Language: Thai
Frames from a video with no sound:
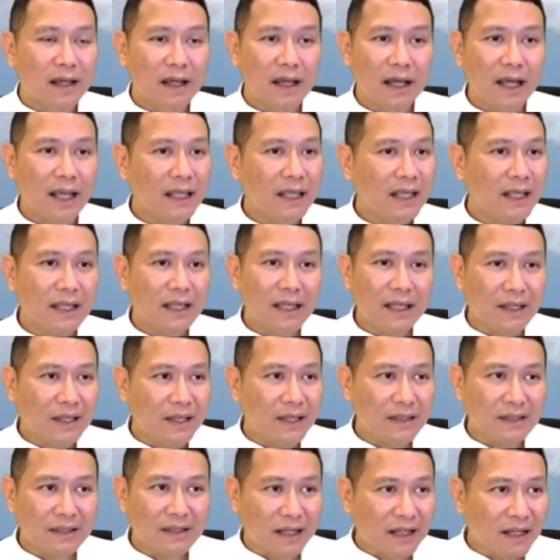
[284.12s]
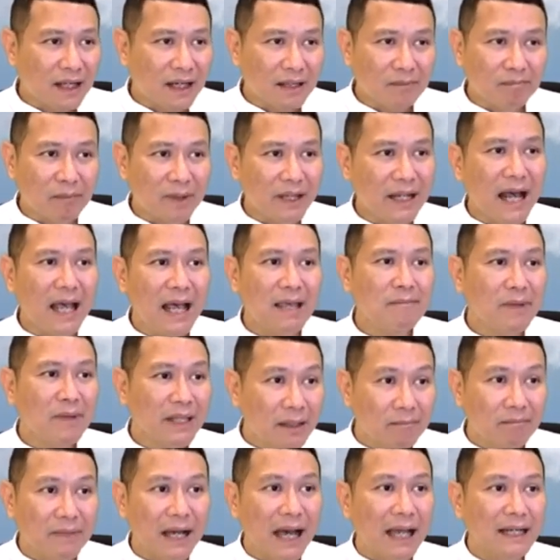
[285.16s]
ให้เตลิดไปได้ไม่
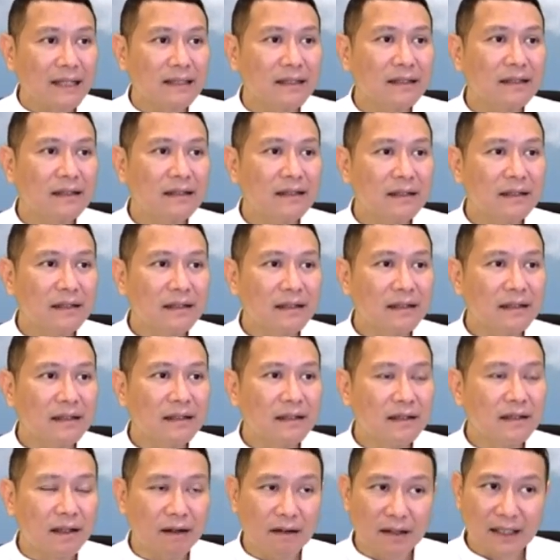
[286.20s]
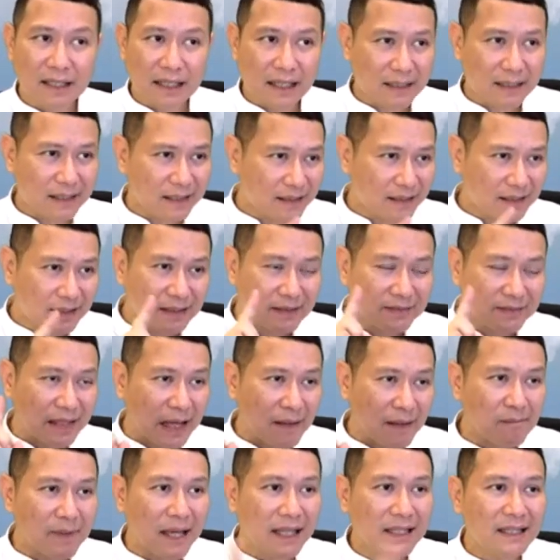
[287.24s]
จำกัด แล้วก็ยังยัง
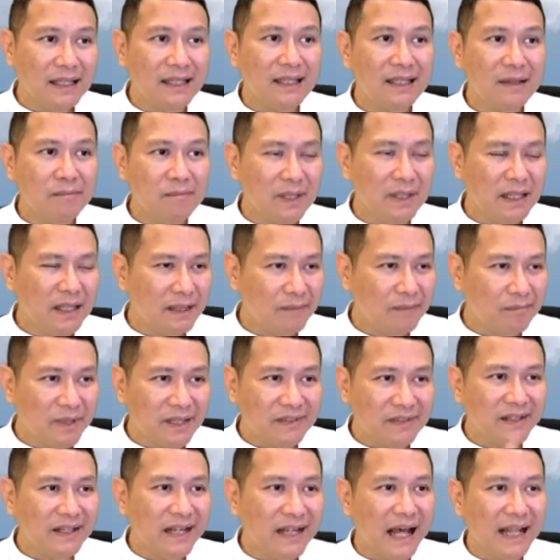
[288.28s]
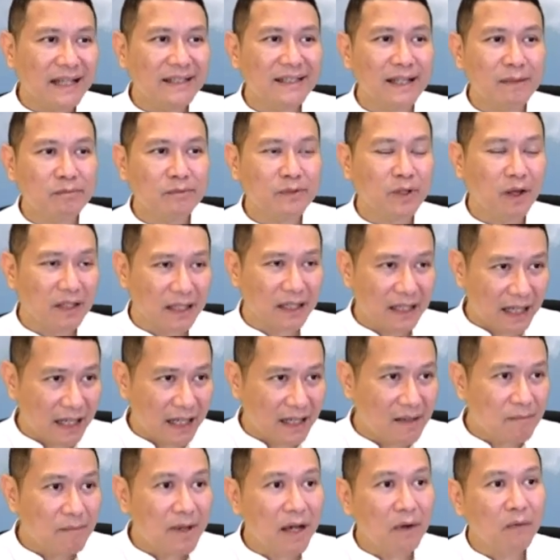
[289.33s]
สามารถที่จะมีพิสดารซับซ้อนอะไร
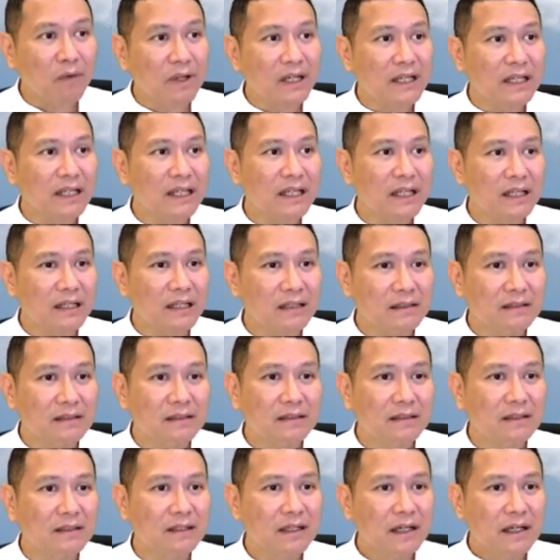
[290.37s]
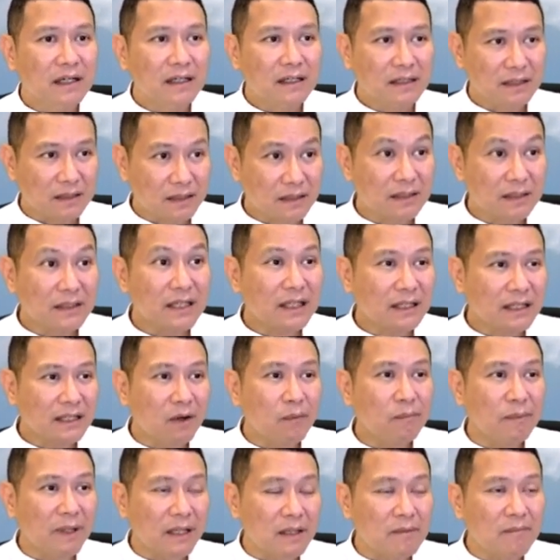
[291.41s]
ได้มากกว่านี้อีกคือคือยิ่งเรา
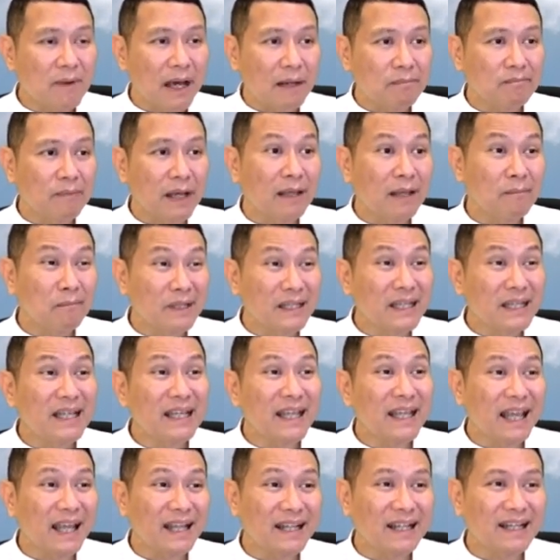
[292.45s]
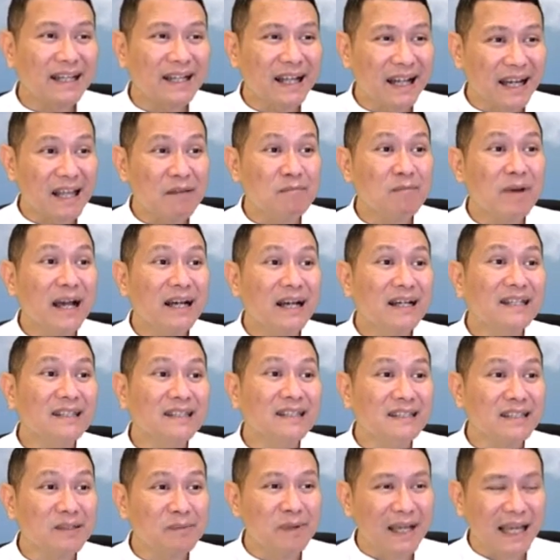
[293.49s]
ปฏิบัติไปมันยิ่งเห็นอะไรมากขึ้
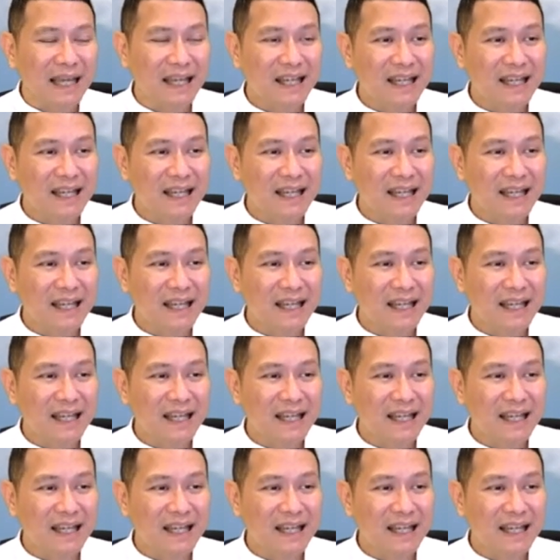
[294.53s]
นใช่ไหม